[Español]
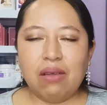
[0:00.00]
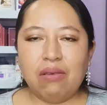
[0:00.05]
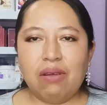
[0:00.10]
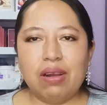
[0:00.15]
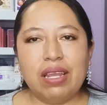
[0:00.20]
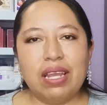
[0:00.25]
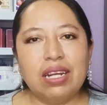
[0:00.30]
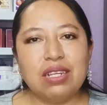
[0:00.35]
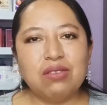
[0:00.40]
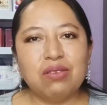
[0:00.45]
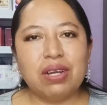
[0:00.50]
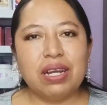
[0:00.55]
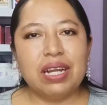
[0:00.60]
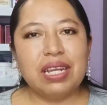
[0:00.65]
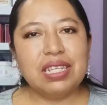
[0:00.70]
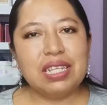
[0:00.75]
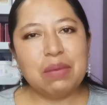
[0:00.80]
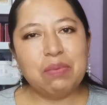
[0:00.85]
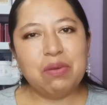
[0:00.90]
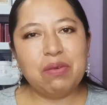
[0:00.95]
Cualquier
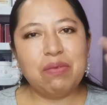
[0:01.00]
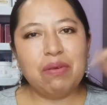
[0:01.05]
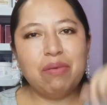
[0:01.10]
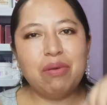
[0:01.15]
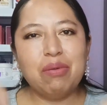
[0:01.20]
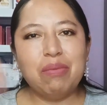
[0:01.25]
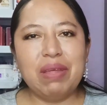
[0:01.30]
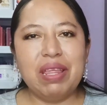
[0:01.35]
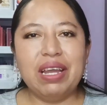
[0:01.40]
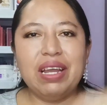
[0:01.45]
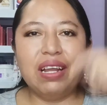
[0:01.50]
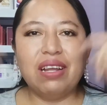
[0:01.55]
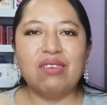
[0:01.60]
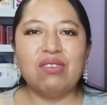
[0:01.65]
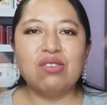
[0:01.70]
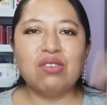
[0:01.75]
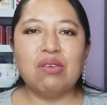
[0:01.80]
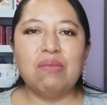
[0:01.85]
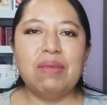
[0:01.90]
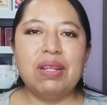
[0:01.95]
sugerencia, por favor, me dejan
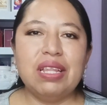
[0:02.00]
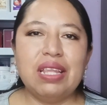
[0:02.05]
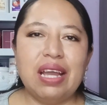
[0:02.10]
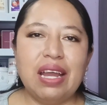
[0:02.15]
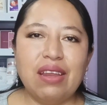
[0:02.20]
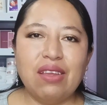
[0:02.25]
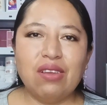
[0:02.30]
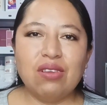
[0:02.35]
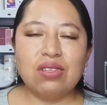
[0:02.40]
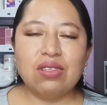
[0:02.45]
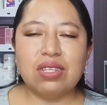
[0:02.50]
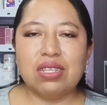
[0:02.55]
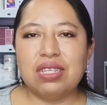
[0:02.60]
en los comentarios.